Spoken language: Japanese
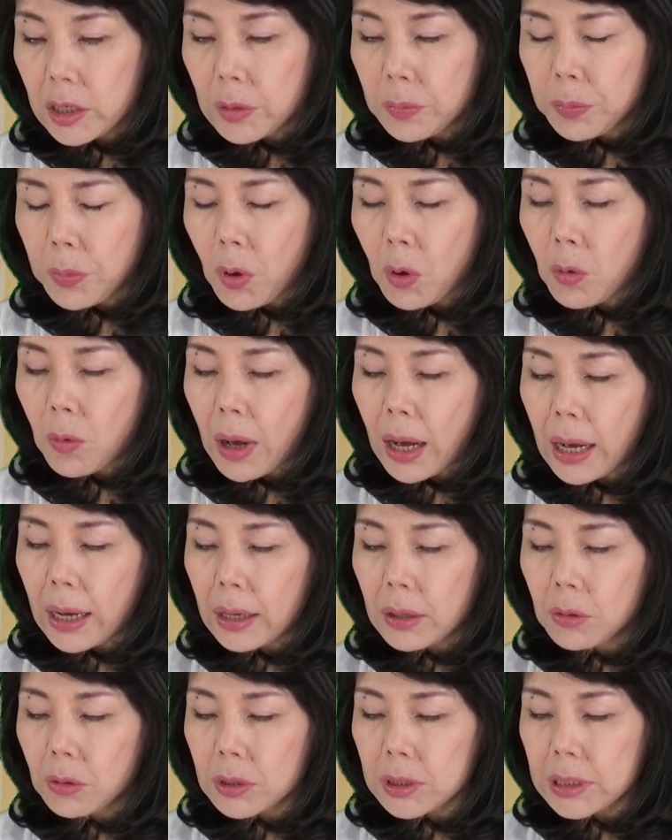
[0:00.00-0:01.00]
日本
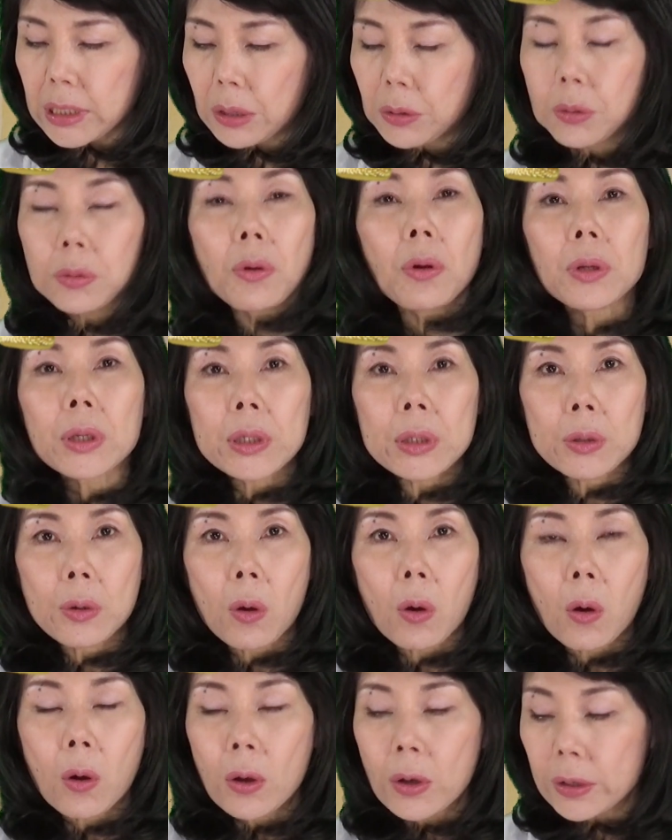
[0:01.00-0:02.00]
はロシアの動き
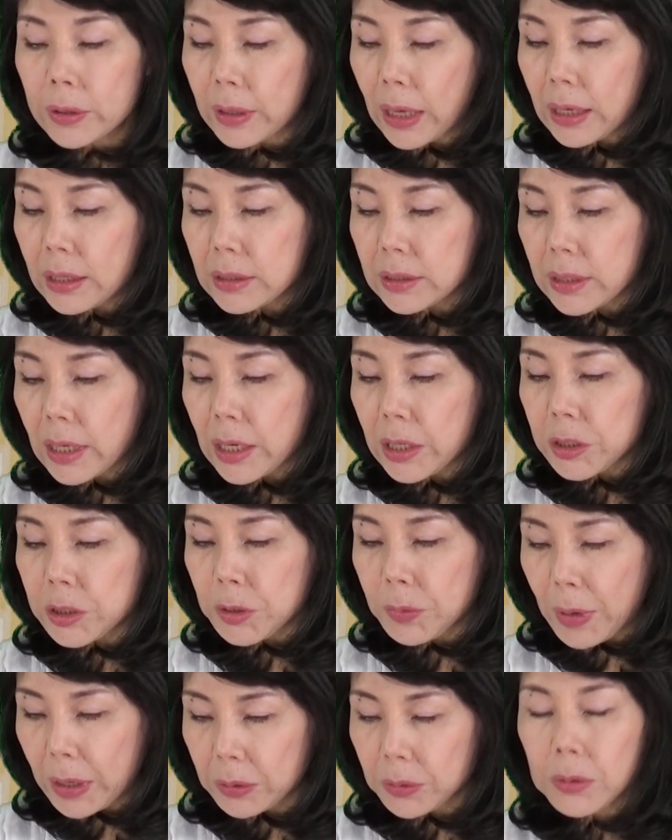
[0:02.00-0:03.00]
を牽制
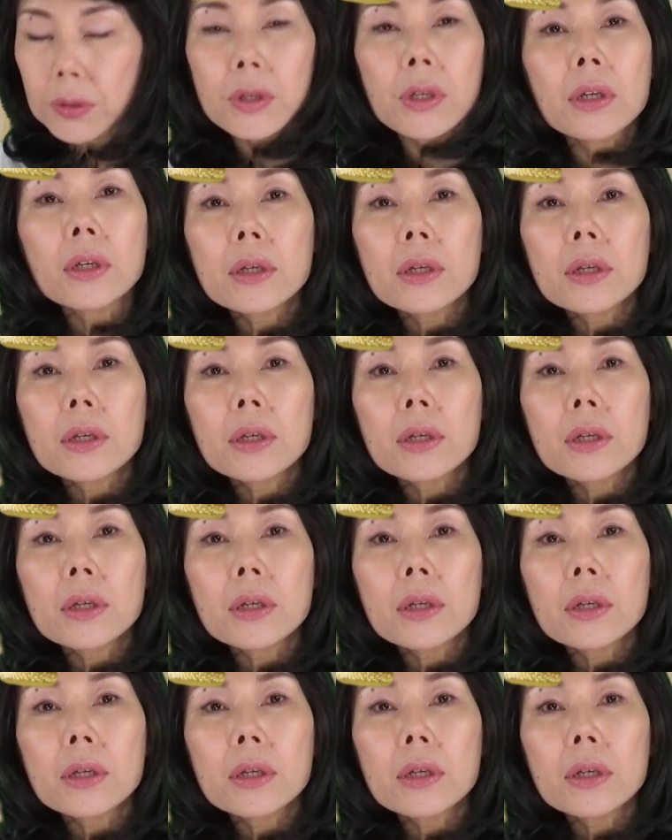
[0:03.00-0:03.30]
すべく